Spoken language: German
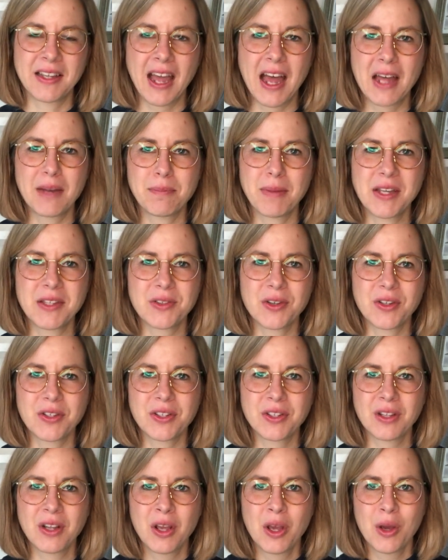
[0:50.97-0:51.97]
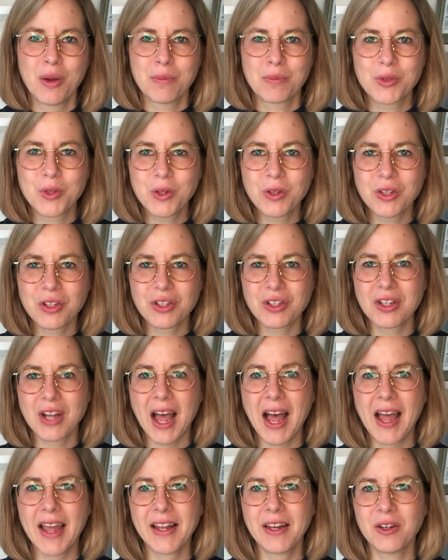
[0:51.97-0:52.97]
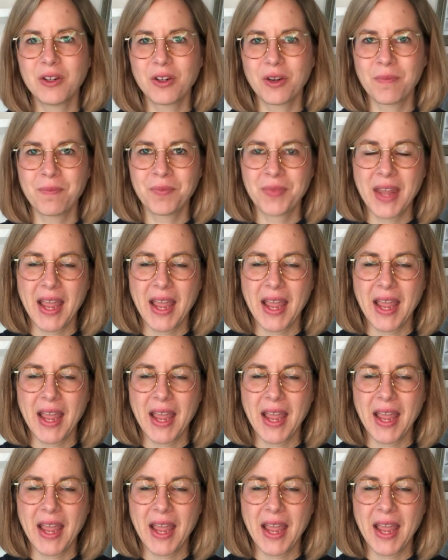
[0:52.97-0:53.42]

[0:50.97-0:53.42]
Gerade bei solchen psychischen Heilungen,